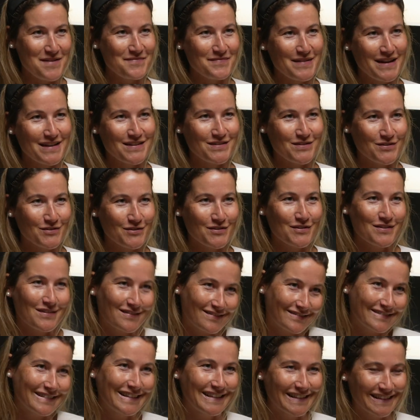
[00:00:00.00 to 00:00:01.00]
also
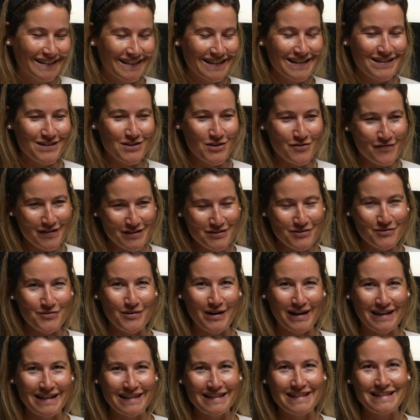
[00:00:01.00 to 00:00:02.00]
selber so
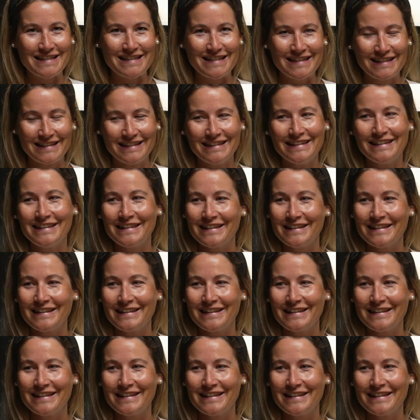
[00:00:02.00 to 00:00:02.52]
eine, die